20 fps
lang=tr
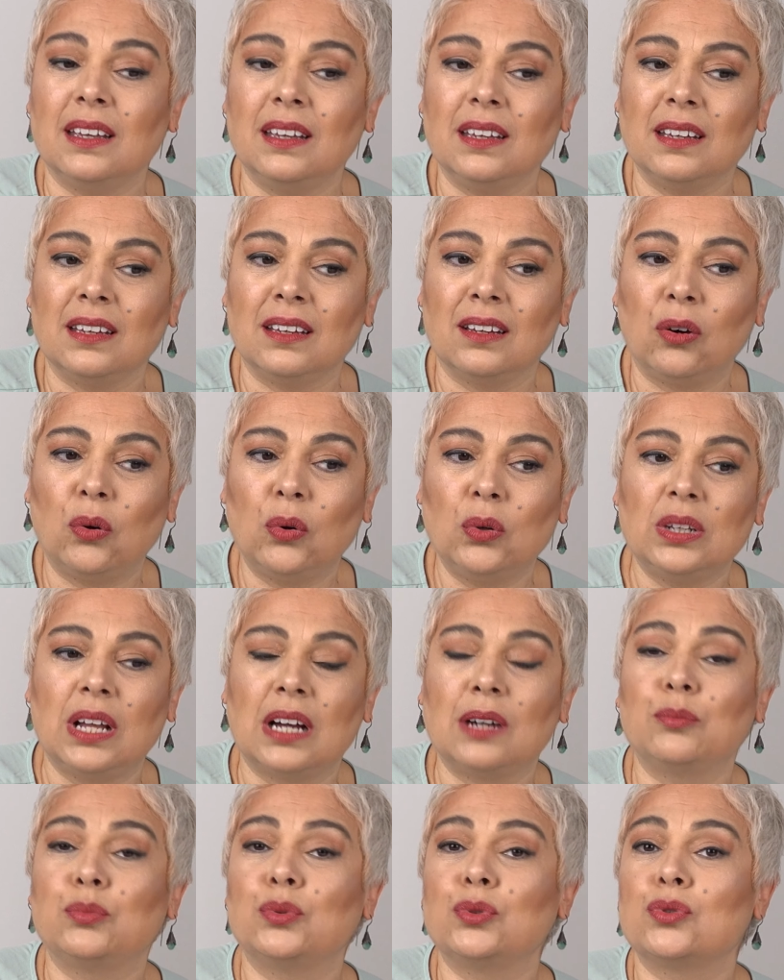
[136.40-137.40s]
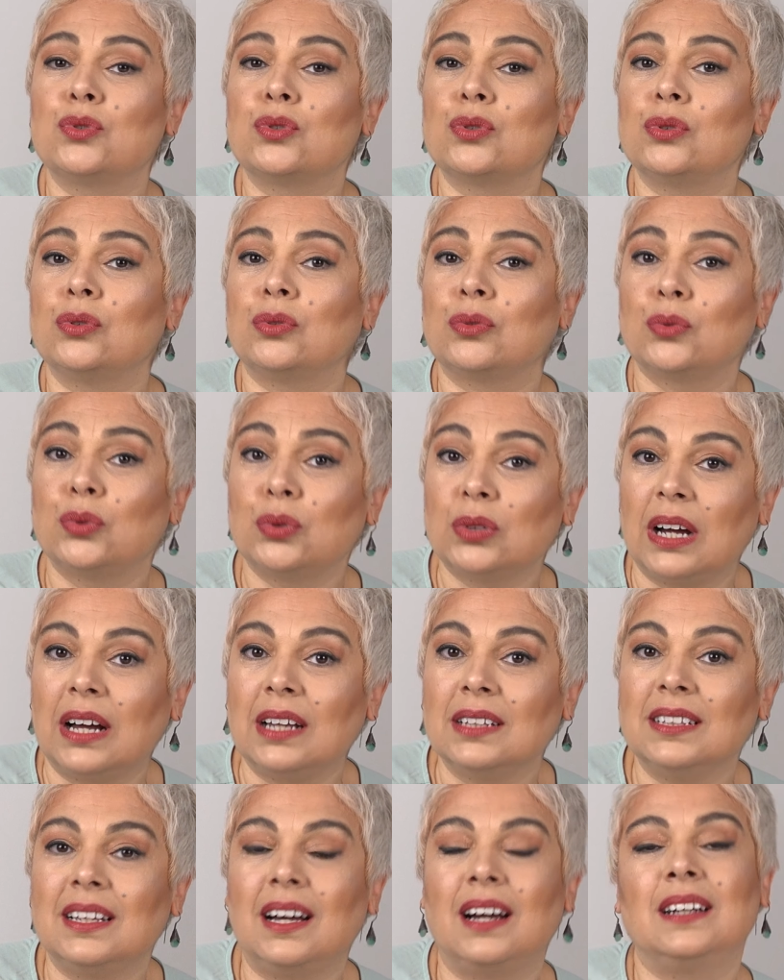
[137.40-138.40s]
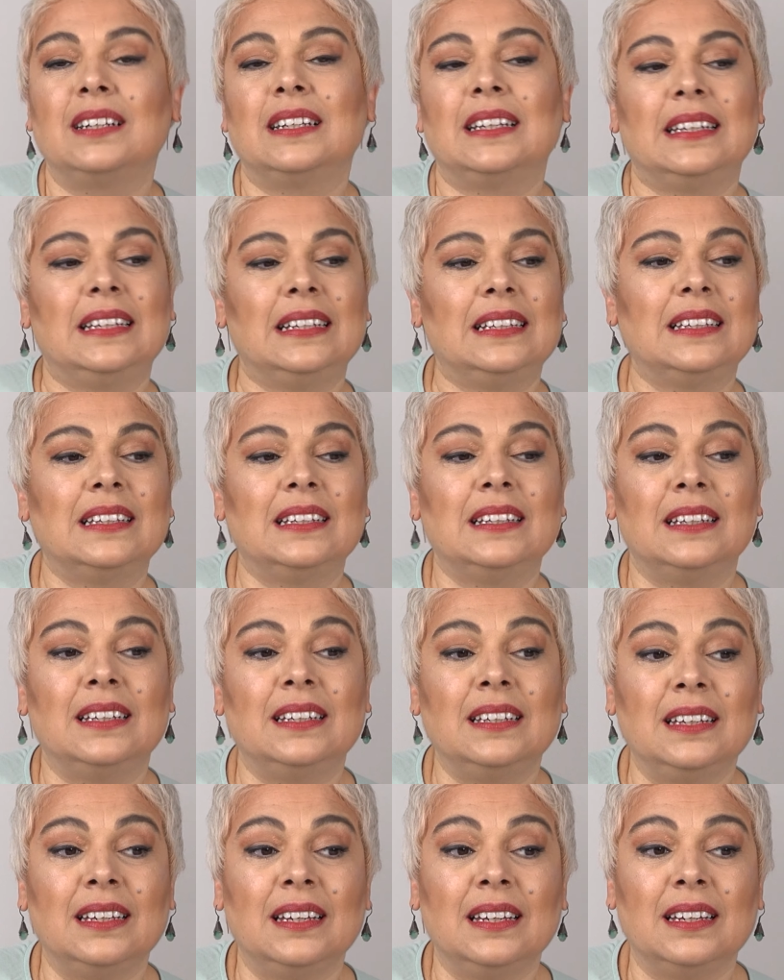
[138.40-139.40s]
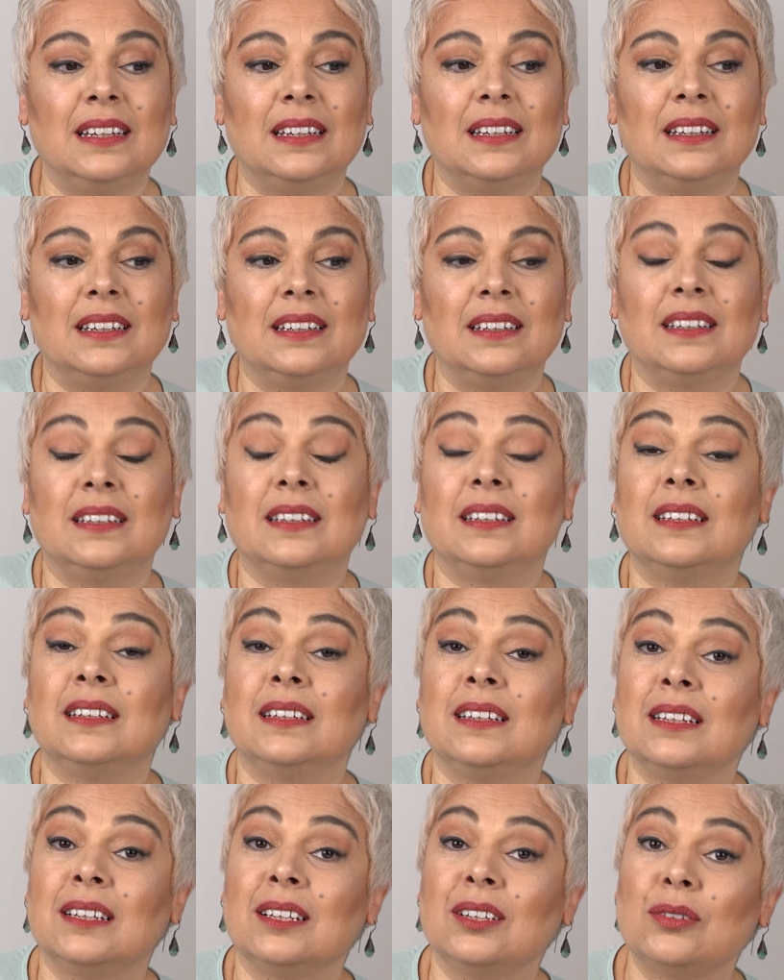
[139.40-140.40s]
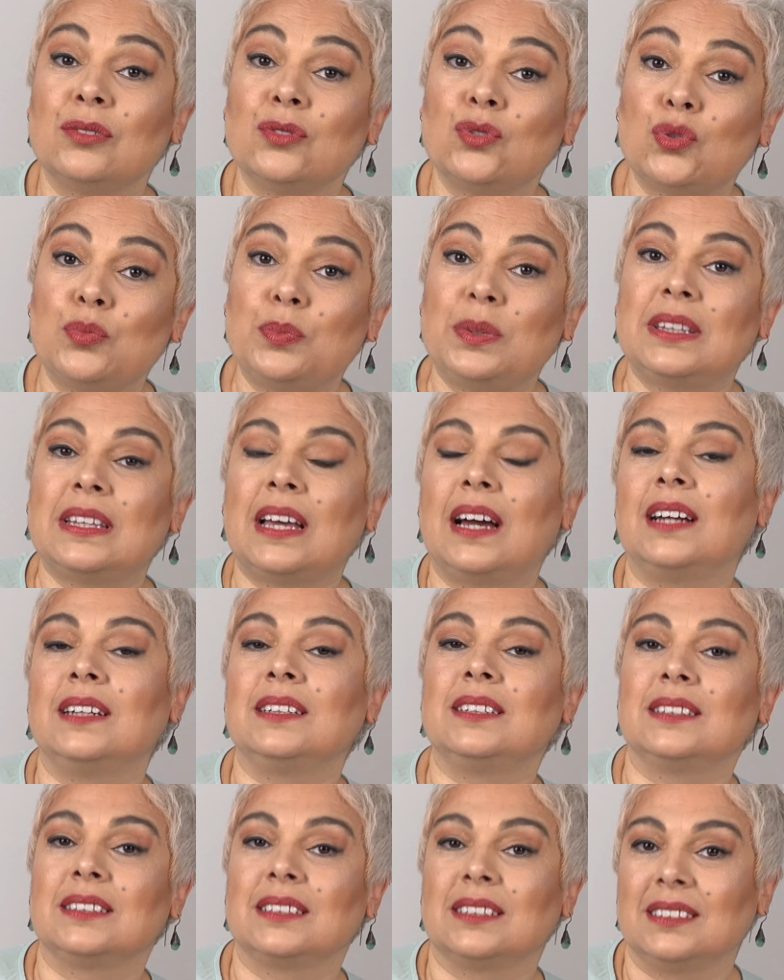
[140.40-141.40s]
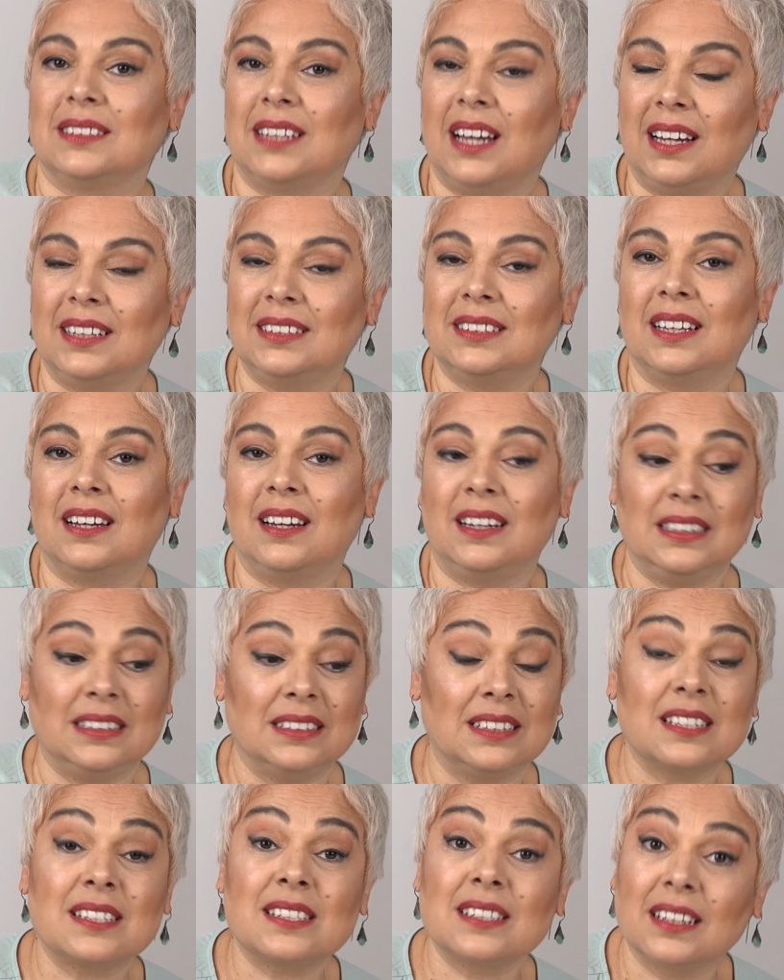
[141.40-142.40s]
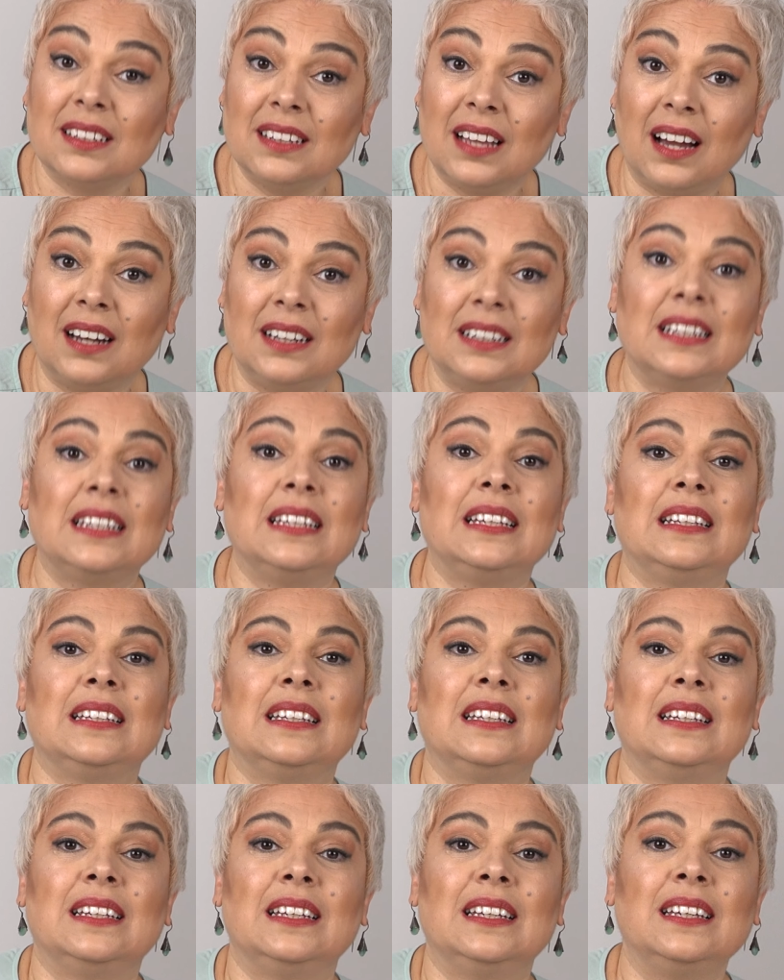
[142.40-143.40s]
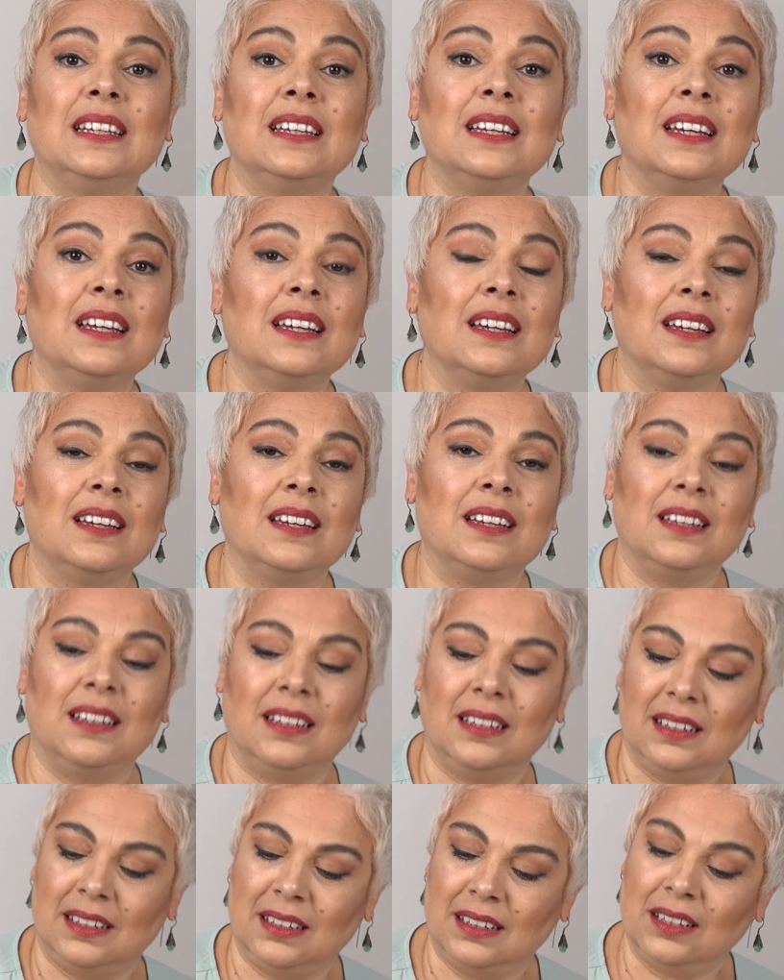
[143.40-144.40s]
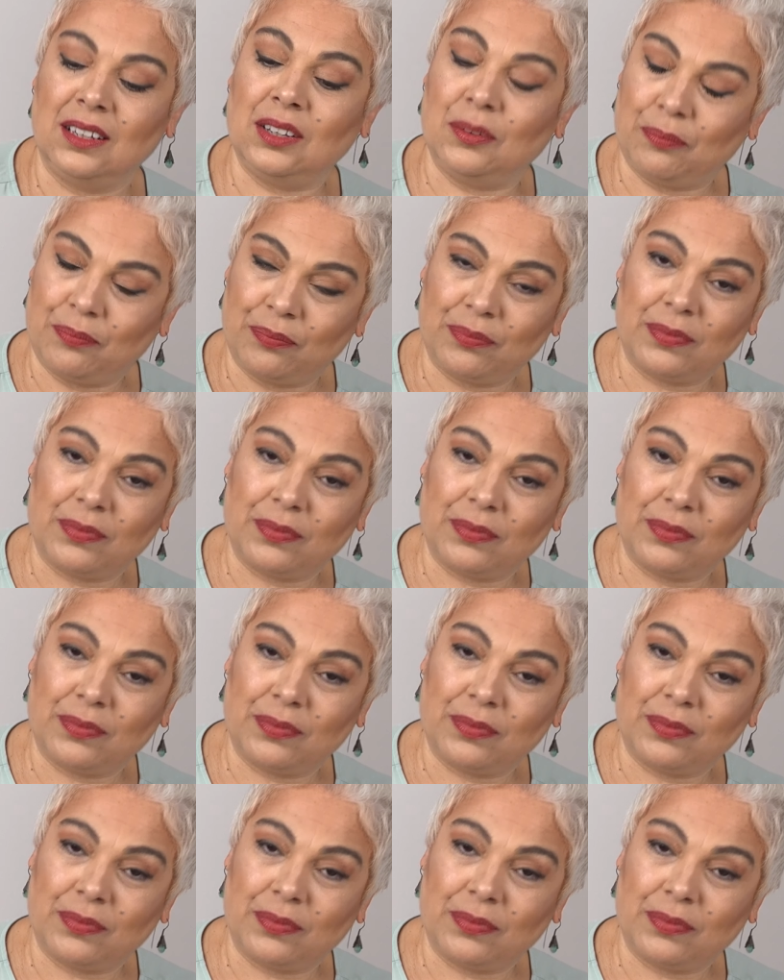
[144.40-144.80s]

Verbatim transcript: Ee, Oğlak Burcu kurallarla ilgili, e, Jüpiter yayda yasalarla ilgili. E,